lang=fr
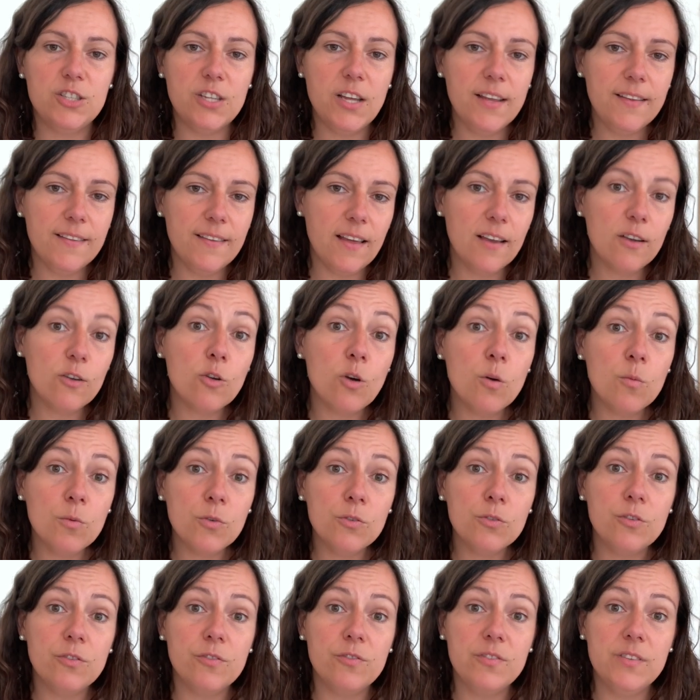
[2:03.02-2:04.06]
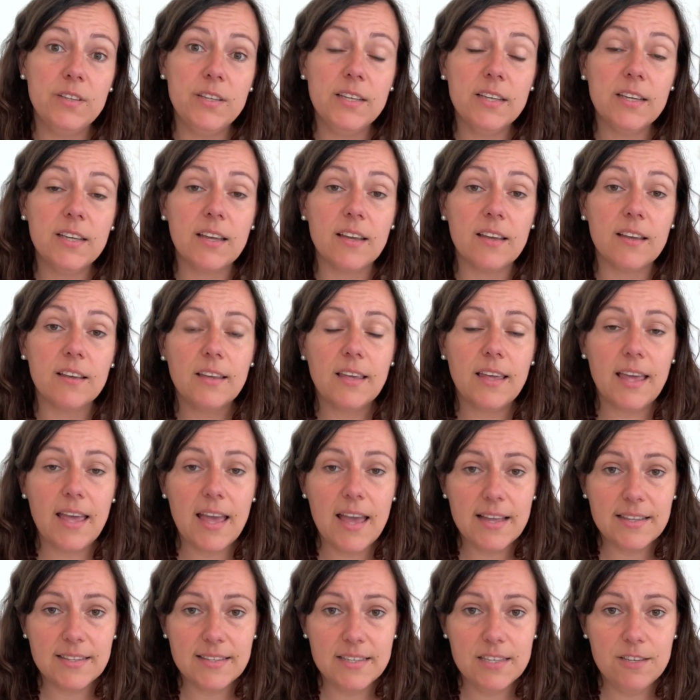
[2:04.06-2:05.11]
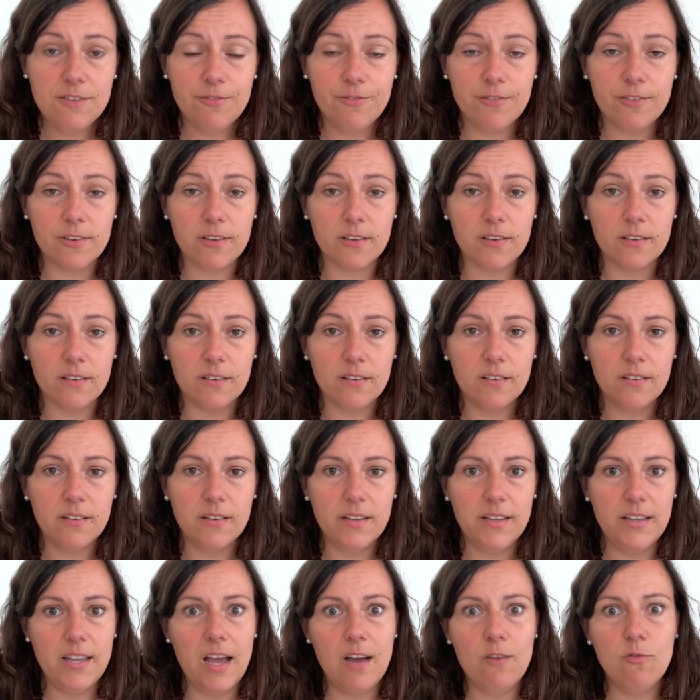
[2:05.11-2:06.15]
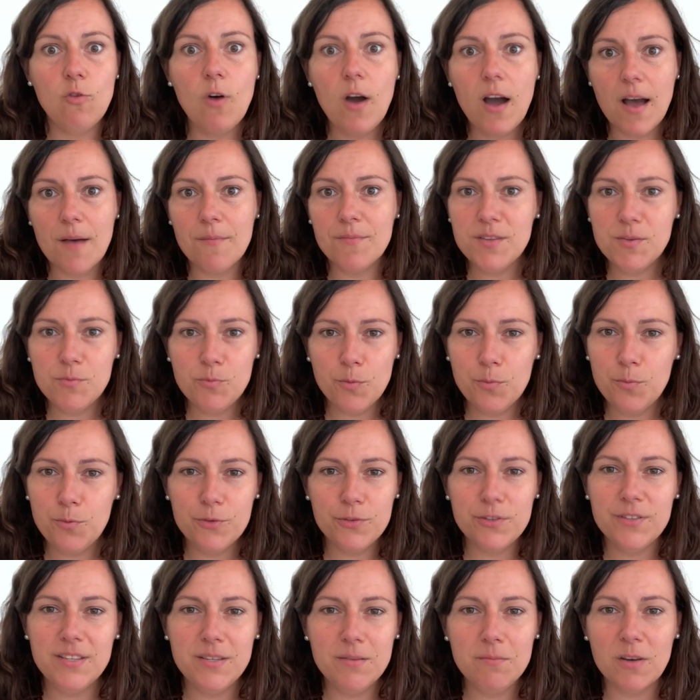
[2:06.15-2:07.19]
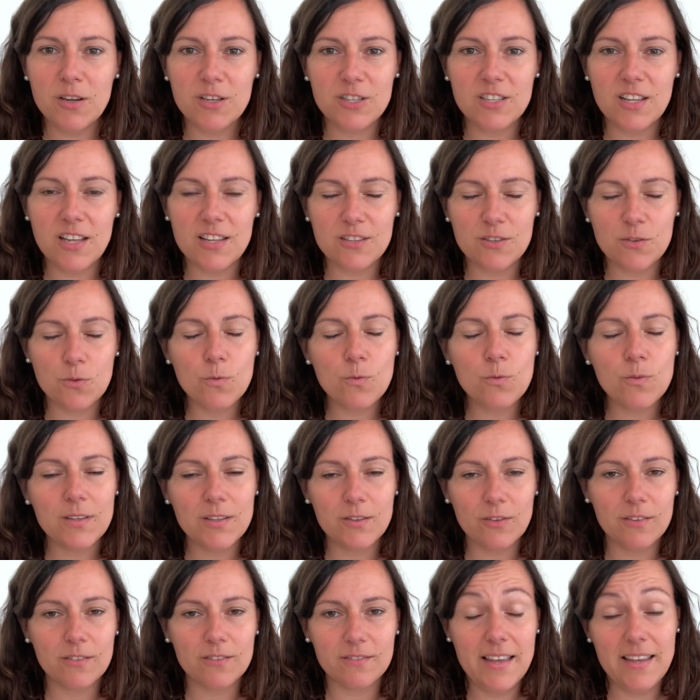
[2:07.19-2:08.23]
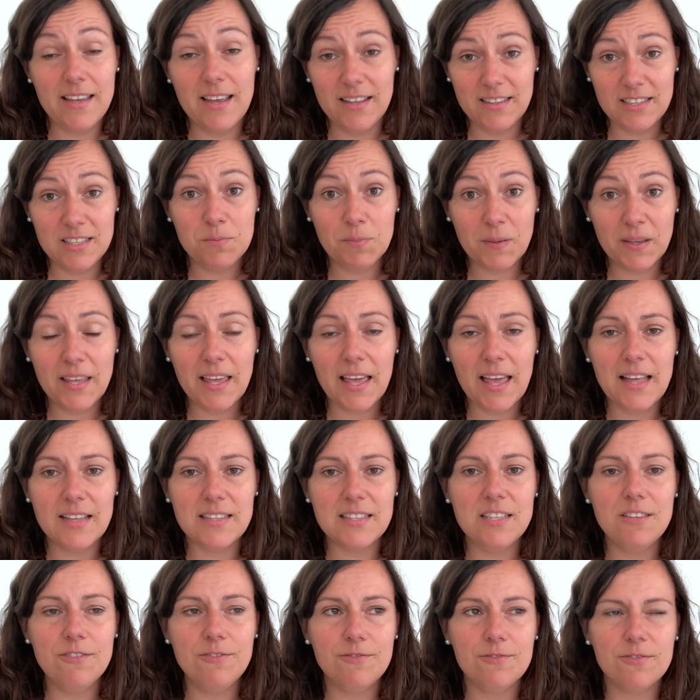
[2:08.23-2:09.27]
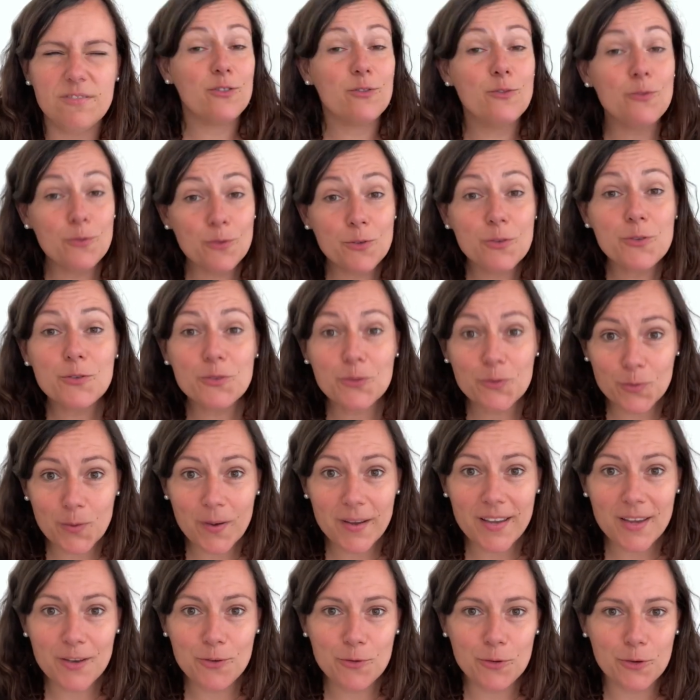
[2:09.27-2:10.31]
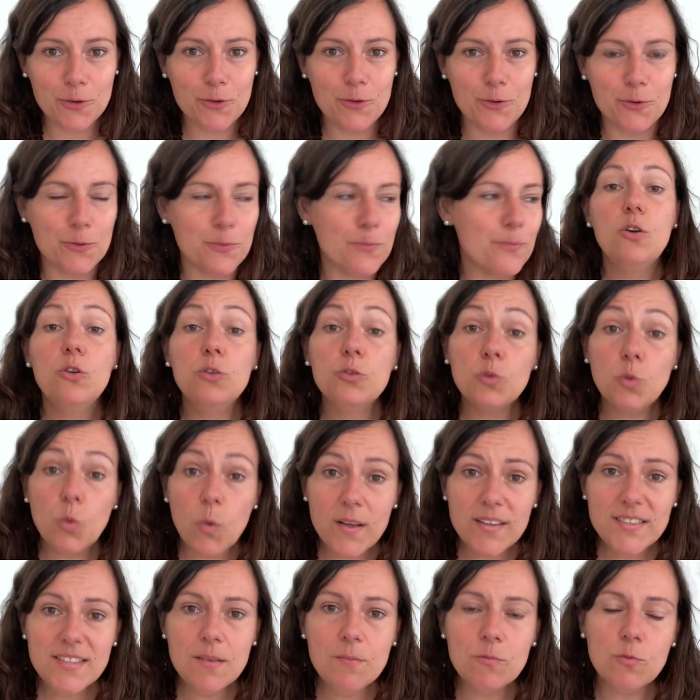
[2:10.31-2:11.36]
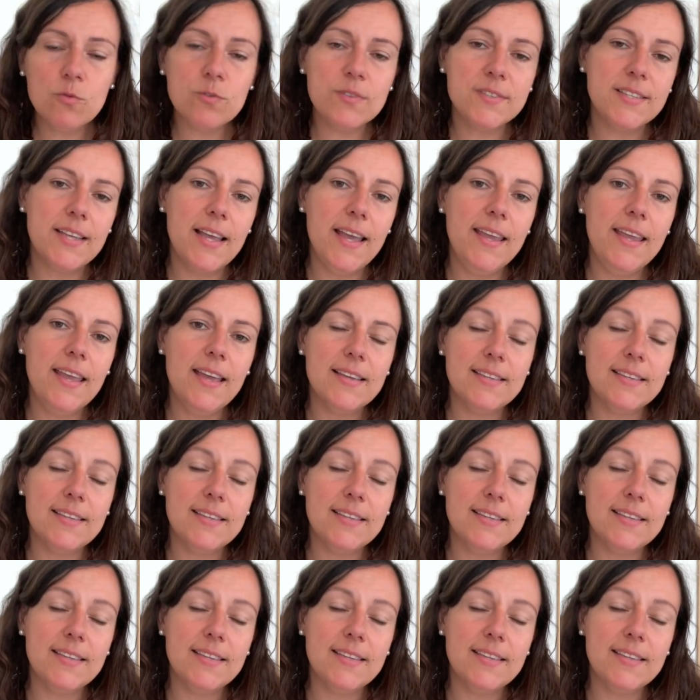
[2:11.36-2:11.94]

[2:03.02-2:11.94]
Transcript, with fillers: chaîne, hein, comment devenir créatif avoir un petit peu plus d'imagination et, un esprit créatif. Donc soyez curieux. Le troisième conseil,